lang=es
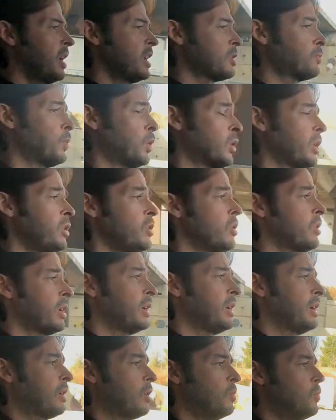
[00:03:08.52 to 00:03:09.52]
Es por
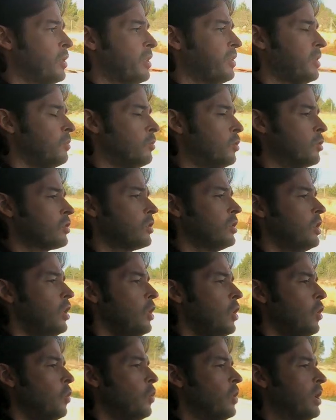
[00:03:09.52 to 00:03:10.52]
ello que, como decimos,
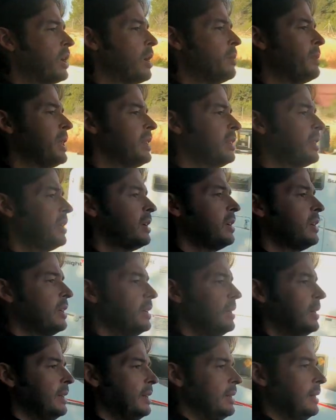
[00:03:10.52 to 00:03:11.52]

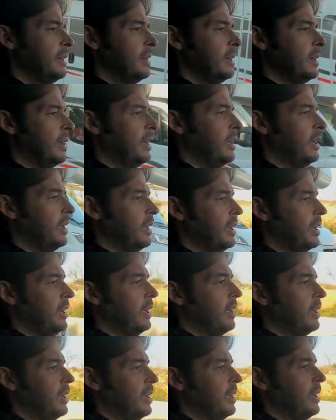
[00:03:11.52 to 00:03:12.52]
únicamente
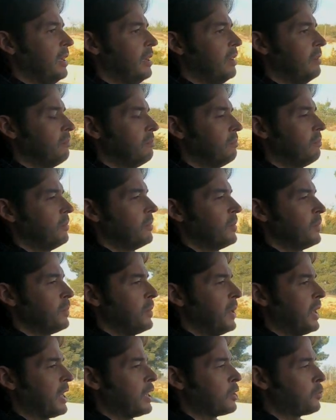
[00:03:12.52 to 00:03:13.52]
eh,
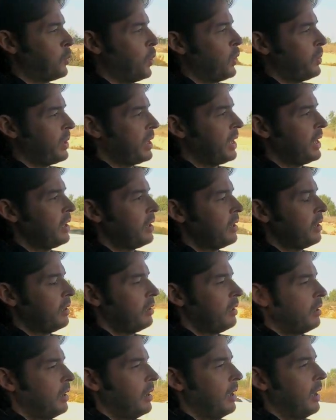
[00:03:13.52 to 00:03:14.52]
responde
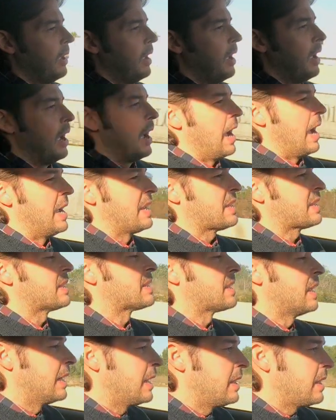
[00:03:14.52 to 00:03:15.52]
a
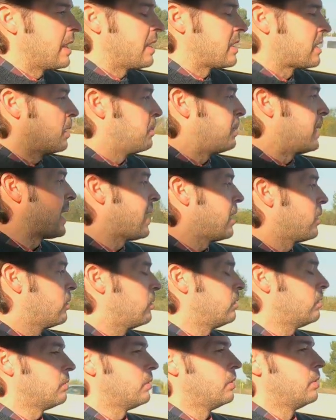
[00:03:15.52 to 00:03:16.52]
esa salida desde
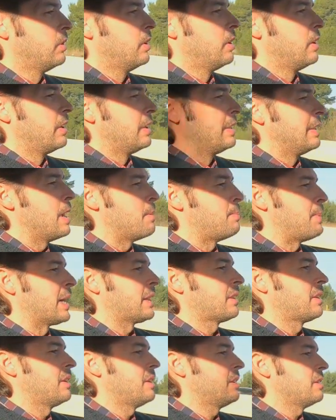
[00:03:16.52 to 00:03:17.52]
parado y
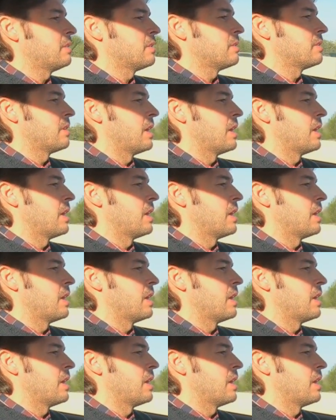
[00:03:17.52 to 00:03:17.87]
aparte